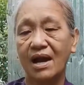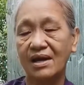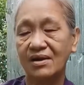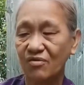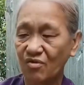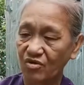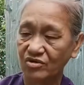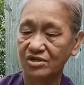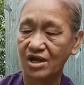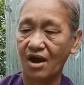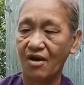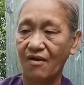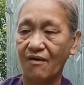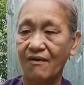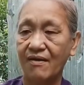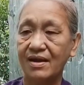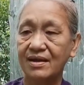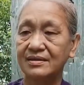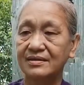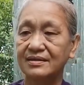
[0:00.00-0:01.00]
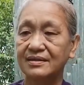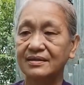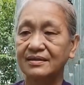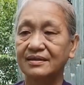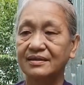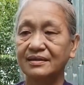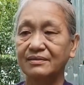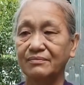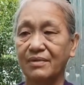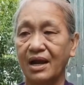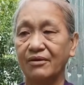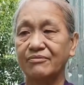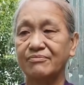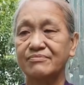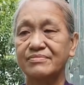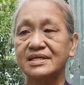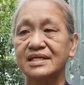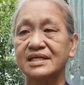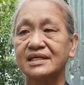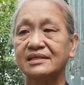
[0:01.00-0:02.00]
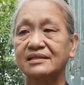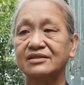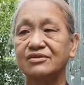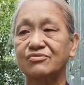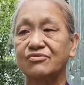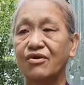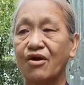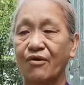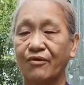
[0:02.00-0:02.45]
là có ông thợ săn ông bắn con thỏ